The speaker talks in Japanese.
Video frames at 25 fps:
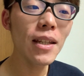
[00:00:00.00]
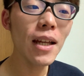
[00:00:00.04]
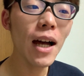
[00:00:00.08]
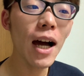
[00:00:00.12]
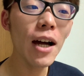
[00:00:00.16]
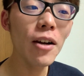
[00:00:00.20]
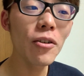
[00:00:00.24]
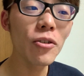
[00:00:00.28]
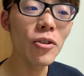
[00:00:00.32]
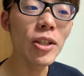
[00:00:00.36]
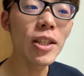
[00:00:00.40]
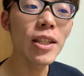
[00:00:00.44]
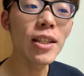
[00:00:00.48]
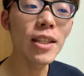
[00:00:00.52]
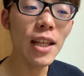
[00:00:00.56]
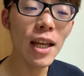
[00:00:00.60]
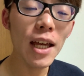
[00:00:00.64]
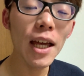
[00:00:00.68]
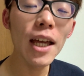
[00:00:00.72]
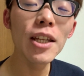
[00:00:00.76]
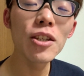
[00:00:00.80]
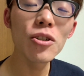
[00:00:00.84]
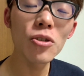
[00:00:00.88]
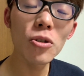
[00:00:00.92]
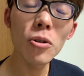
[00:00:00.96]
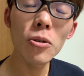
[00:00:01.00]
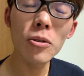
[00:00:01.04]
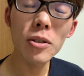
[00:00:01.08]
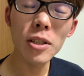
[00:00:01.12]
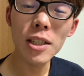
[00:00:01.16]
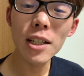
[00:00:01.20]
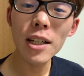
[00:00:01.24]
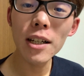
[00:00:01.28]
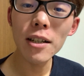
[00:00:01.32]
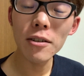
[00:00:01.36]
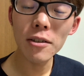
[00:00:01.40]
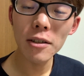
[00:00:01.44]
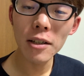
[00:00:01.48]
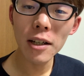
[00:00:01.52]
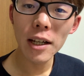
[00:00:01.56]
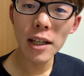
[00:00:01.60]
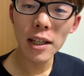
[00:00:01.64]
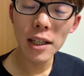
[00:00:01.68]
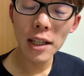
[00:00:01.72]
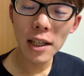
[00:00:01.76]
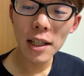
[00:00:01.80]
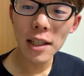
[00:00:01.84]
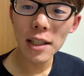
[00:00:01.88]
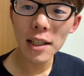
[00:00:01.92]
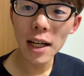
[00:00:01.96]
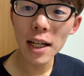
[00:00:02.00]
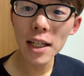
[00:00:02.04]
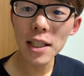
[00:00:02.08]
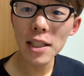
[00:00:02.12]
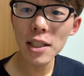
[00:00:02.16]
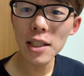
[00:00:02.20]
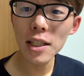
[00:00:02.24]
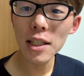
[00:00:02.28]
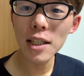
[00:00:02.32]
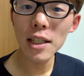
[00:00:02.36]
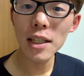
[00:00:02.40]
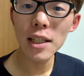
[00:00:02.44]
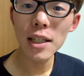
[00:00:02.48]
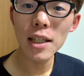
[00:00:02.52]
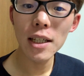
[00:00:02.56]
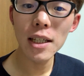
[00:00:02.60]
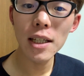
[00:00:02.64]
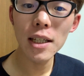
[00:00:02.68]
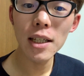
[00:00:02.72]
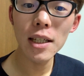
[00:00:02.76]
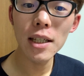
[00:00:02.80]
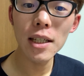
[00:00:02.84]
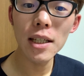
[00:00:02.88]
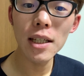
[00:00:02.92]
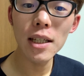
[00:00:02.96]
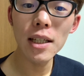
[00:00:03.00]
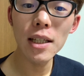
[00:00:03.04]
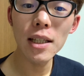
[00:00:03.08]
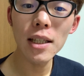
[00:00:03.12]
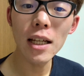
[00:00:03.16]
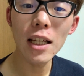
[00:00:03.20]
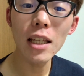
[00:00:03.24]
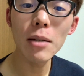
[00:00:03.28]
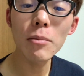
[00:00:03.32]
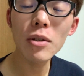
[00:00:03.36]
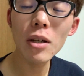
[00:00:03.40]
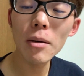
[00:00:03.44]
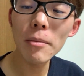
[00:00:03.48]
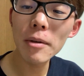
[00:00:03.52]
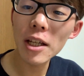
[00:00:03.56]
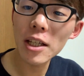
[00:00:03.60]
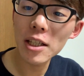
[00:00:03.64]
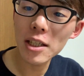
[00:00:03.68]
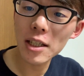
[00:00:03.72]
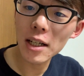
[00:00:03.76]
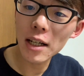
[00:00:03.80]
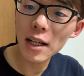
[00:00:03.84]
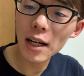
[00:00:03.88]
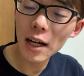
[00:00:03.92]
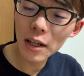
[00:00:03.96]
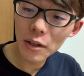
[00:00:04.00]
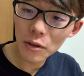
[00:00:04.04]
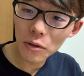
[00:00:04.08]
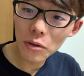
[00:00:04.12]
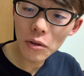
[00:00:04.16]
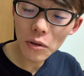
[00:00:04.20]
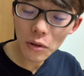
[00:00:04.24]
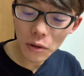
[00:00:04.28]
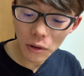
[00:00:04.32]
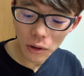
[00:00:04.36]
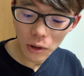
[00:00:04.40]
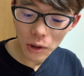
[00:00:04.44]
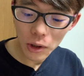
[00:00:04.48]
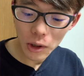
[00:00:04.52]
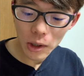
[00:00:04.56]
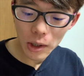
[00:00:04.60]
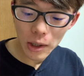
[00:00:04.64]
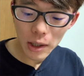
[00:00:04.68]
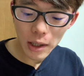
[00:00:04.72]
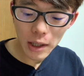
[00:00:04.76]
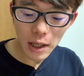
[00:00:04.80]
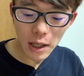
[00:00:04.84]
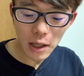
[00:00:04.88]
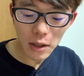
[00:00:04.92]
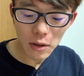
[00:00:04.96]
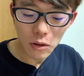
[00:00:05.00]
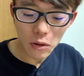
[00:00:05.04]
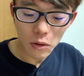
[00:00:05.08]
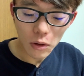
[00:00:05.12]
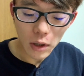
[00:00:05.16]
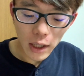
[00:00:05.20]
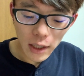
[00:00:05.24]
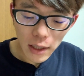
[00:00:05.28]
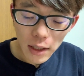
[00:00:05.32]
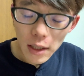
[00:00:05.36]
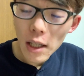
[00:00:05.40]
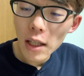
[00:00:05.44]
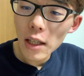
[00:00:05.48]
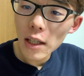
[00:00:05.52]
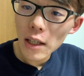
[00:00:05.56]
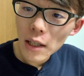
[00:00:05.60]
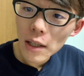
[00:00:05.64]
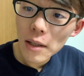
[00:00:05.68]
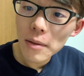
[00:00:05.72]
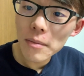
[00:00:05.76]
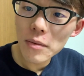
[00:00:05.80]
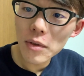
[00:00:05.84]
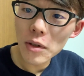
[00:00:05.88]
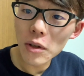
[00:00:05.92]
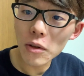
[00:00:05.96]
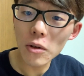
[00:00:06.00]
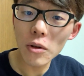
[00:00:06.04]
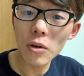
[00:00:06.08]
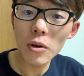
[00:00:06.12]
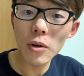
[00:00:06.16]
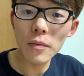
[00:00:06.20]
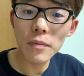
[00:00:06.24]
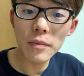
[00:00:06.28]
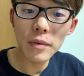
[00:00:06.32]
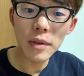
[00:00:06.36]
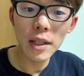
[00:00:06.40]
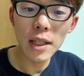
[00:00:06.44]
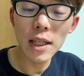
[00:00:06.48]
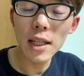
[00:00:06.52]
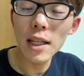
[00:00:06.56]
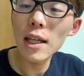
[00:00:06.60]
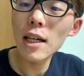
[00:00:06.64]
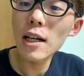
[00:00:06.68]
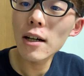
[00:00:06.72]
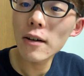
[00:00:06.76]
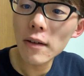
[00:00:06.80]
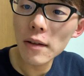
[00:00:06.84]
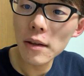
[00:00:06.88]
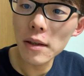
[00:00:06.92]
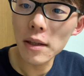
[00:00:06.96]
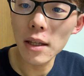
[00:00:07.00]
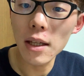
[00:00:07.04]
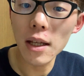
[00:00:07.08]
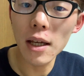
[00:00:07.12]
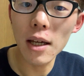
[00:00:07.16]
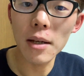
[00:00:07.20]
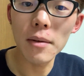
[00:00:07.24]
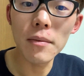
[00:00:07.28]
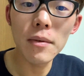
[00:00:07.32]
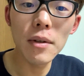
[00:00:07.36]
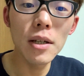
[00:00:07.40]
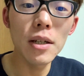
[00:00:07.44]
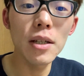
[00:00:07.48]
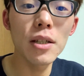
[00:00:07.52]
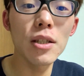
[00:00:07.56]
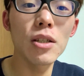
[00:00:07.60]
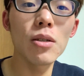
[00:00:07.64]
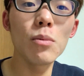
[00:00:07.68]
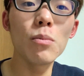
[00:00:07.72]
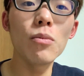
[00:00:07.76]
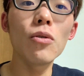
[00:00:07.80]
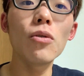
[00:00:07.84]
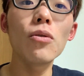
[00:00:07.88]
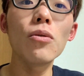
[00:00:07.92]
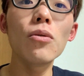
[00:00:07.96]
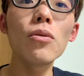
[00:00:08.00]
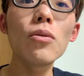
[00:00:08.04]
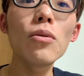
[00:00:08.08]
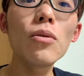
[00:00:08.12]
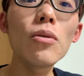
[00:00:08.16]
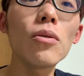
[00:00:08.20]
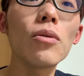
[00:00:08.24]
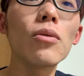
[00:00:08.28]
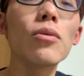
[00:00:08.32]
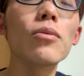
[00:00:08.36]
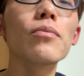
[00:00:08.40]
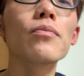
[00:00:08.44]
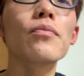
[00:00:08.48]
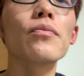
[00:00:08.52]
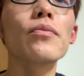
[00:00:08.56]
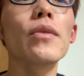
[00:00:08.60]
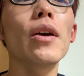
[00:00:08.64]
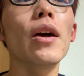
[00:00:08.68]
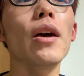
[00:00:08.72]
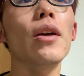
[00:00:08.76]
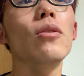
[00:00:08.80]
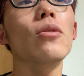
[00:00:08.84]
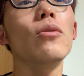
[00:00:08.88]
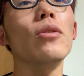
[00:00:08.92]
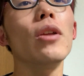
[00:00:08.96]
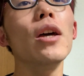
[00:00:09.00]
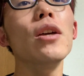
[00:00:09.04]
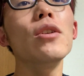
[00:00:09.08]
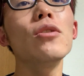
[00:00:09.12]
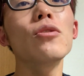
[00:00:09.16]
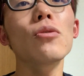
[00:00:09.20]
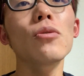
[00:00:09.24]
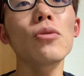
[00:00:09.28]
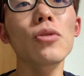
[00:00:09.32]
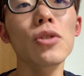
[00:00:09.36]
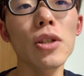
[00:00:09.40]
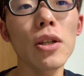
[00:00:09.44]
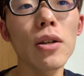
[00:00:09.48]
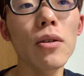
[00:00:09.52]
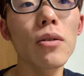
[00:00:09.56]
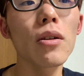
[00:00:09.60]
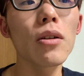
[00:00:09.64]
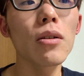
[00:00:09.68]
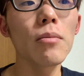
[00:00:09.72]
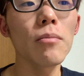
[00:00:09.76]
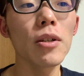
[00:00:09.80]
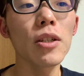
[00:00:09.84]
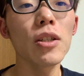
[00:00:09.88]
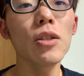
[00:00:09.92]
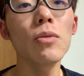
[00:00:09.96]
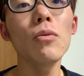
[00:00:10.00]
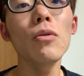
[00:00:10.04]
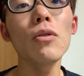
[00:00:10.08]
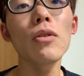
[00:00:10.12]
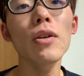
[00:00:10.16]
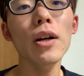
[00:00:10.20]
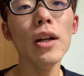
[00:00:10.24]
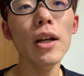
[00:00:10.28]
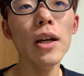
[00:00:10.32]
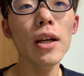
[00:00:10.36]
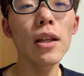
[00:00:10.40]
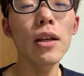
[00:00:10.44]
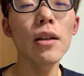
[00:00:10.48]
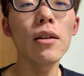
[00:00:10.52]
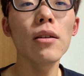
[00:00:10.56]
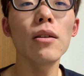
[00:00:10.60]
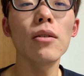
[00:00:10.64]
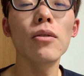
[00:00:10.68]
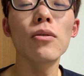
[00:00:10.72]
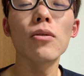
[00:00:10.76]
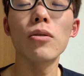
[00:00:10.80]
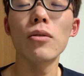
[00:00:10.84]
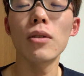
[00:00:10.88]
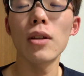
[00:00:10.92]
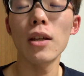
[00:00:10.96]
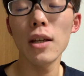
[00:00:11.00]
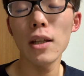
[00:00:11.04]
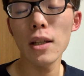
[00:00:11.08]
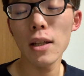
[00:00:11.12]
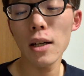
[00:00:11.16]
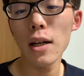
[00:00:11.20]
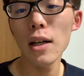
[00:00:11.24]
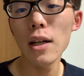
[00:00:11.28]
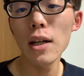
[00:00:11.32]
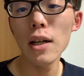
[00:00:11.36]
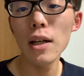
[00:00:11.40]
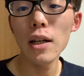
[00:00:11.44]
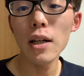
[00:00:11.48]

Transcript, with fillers: ある一定、16時間ぐらい断食、何も食べない時間があると、えっと、勝手にその切り替わって脂肪を、えっと、燃焼してくれる、脂肪からエネルギーを取る的な